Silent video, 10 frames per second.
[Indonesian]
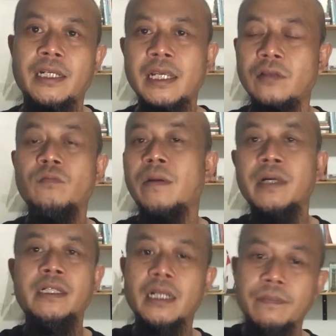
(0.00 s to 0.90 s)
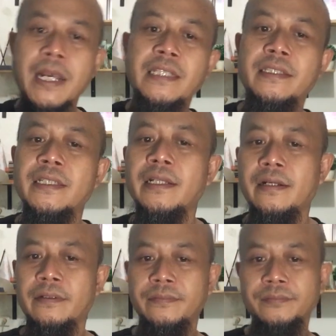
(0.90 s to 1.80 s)
terkait umpama dengan
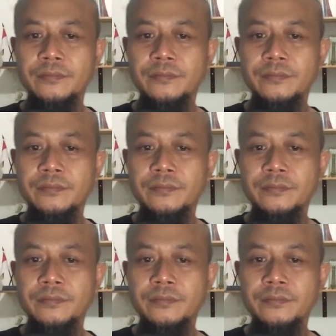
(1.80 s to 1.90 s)
banjir.